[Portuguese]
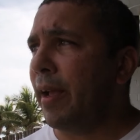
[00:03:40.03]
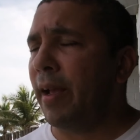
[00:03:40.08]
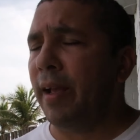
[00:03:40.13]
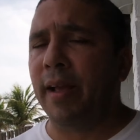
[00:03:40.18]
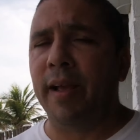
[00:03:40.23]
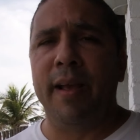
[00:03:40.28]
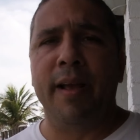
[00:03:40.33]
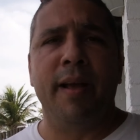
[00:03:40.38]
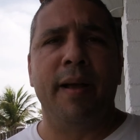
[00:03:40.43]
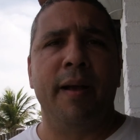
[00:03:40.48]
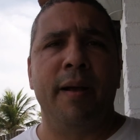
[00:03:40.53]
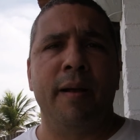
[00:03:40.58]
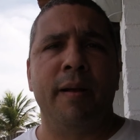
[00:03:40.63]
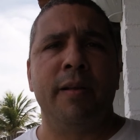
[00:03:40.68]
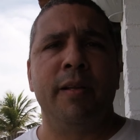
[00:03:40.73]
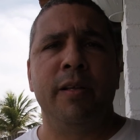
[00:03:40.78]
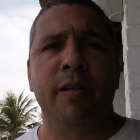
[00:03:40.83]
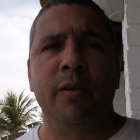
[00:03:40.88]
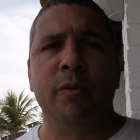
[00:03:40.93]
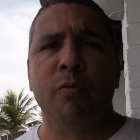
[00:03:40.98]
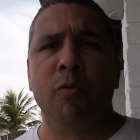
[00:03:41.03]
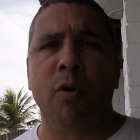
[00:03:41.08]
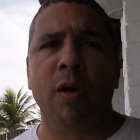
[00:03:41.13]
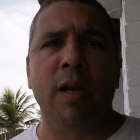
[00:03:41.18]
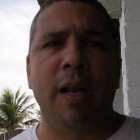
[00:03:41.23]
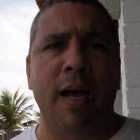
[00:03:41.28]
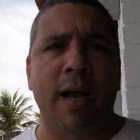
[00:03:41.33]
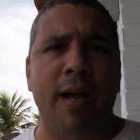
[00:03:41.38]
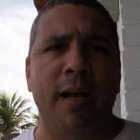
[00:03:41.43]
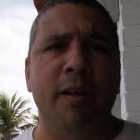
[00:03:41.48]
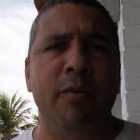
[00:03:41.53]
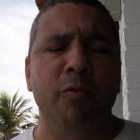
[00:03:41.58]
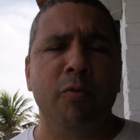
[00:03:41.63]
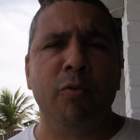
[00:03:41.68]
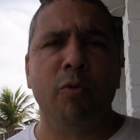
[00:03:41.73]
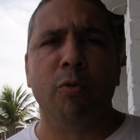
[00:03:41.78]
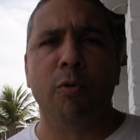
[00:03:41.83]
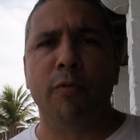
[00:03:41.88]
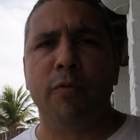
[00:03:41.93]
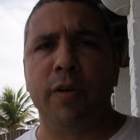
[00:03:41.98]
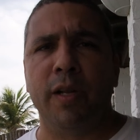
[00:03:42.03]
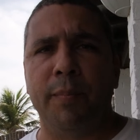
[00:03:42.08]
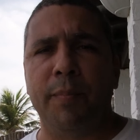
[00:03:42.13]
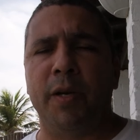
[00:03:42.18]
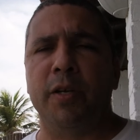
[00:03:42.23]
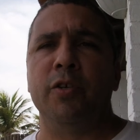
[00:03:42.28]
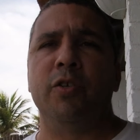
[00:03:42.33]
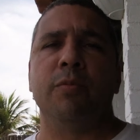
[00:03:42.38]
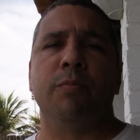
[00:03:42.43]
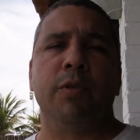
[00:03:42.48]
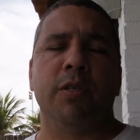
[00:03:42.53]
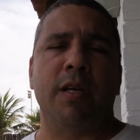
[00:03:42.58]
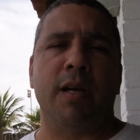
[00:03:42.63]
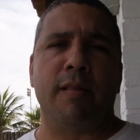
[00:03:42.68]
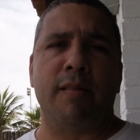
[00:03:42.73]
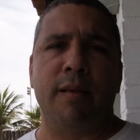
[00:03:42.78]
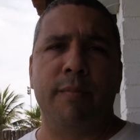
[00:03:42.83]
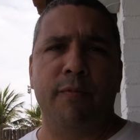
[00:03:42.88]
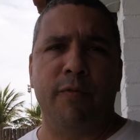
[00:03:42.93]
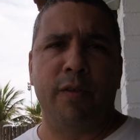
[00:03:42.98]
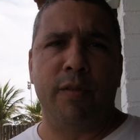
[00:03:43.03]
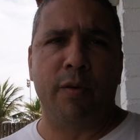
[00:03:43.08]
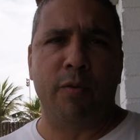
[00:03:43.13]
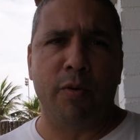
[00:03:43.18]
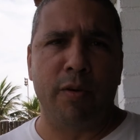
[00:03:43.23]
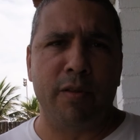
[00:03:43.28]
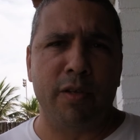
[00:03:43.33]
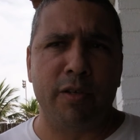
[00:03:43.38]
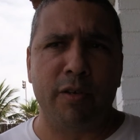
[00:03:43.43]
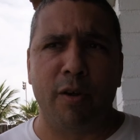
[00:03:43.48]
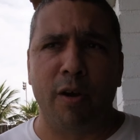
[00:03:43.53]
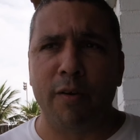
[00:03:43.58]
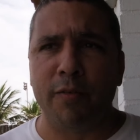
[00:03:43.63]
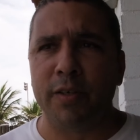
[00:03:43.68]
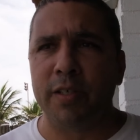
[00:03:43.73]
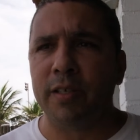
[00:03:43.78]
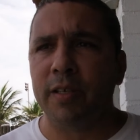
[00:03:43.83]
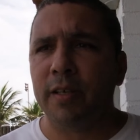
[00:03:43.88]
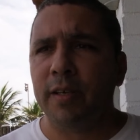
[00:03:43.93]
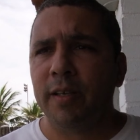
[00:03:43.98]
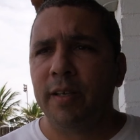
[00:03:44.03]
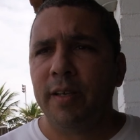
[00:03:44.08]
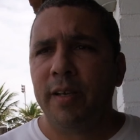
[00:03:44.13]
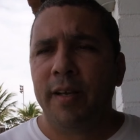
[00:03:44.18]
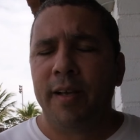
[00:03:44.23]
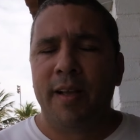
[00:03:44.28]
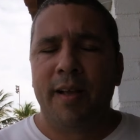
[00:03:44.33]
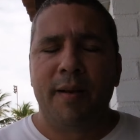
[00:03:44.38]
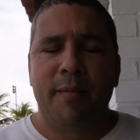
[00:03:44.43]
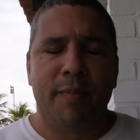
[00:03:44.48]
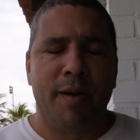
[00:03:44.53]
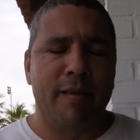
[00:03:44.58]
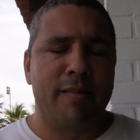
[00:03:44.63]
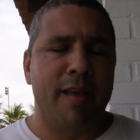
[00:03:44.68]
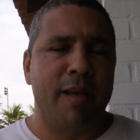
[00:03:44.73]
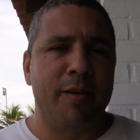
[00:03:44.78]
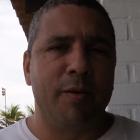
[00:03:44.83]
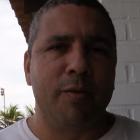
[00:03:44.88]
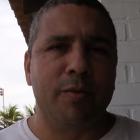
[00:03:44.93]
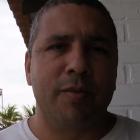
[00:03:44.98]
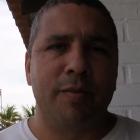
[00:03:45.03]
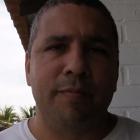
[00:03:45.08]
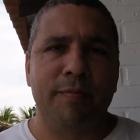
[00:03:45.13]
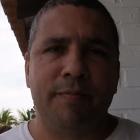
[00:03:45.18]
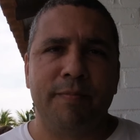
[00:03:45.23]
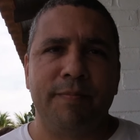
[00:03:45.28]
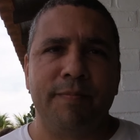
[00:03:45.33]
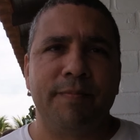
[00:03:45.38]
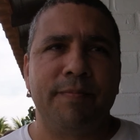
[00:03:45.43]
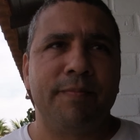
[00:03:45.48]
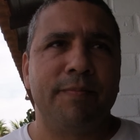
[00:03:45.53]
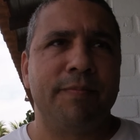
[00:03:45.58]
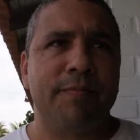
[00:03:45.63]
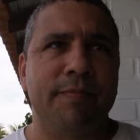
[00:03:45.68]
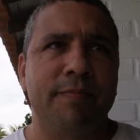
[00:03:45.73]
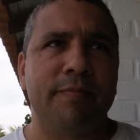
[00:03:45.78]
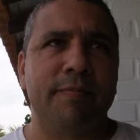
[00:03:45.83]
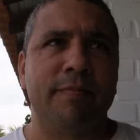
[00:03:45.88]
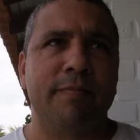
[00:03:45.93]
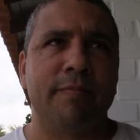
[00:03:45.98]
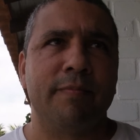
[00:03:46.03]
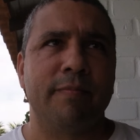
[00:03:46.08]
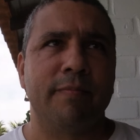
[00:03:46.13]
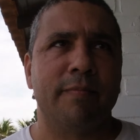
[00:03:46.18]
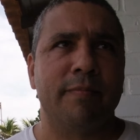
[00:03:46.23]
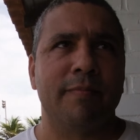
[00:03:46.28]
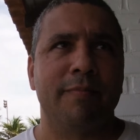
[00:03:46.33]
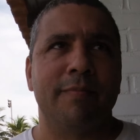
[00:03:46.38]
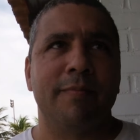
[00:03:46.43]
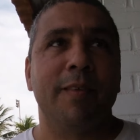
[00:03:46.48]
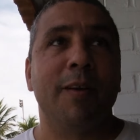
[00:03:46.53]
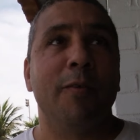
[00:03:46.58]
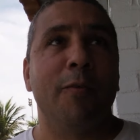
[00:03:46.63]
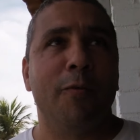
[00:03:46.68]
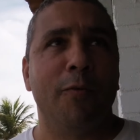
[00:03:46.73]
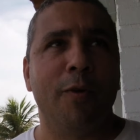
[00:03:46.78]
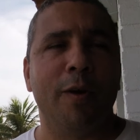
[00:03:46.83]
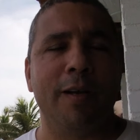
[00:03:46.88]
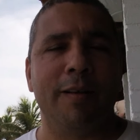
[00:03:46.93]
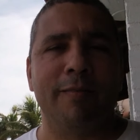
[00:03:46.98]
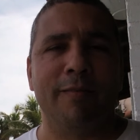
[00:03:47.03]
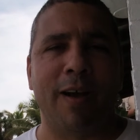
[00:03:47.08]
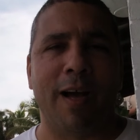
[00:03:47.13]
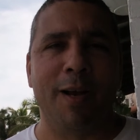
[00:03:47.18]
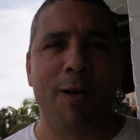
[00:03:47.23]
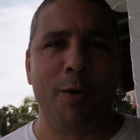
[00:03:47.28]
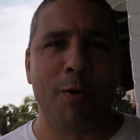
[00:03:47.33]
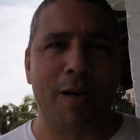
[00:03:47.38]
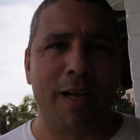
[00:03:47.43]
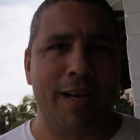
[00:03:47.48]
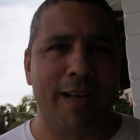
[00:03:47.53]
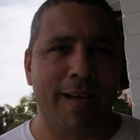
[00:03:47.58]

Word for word: é, e um olhar no novo, né, para a gente buscar sempre fazer coisas novas. Mas é isso. Falou, Henrique. Obrigado, cara.